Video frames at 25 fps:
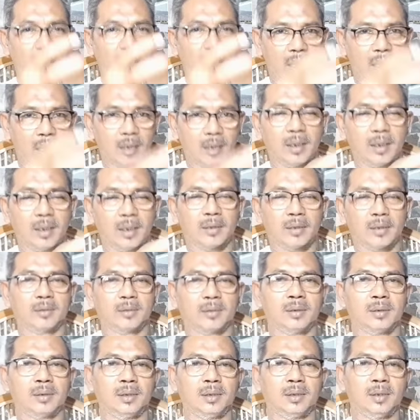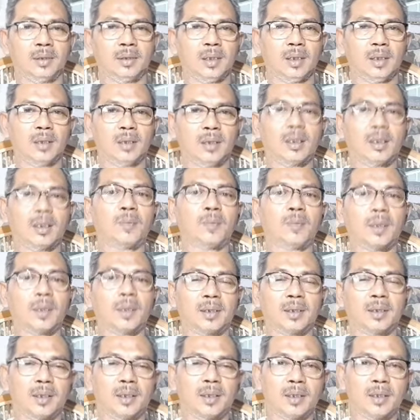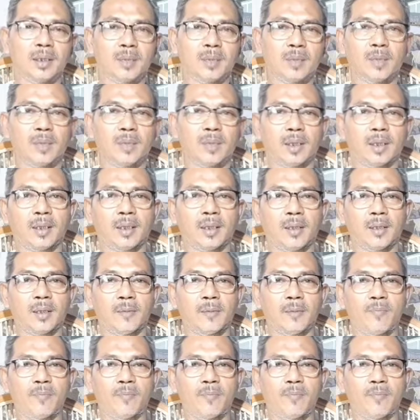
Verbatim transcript: kalian adalah bagian dari mereka.